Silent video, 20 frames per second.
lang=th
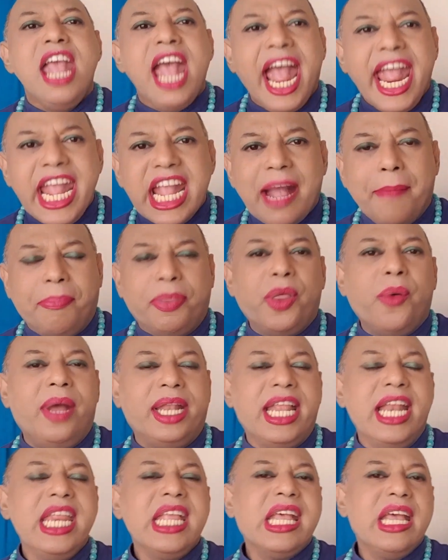ให้กับตัว
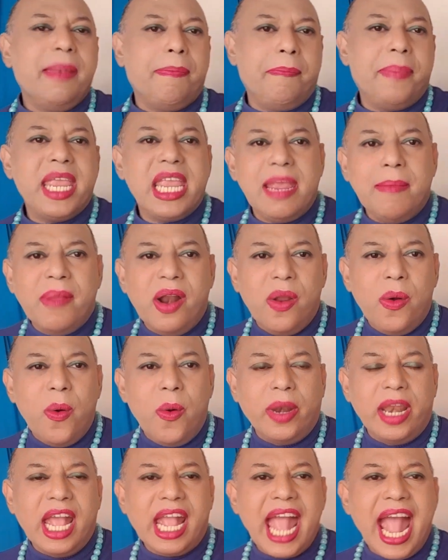ท่านที่เกิดปีมะโร
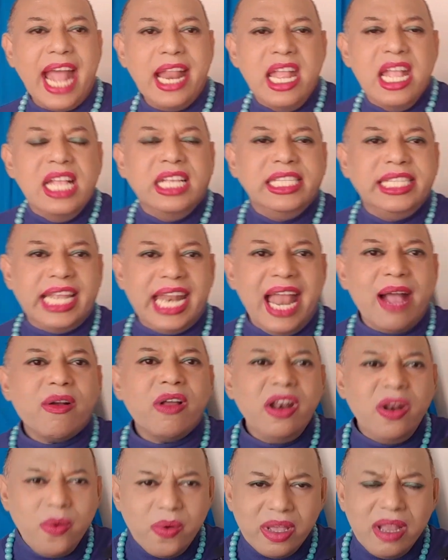งนะคะเสร็จแล้ว
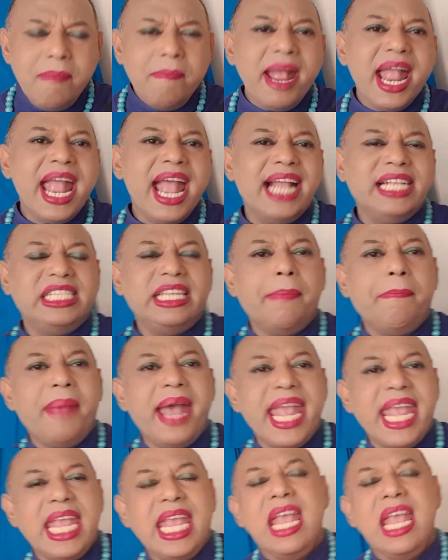ก็ลุกขึ้นมาอาจจะไป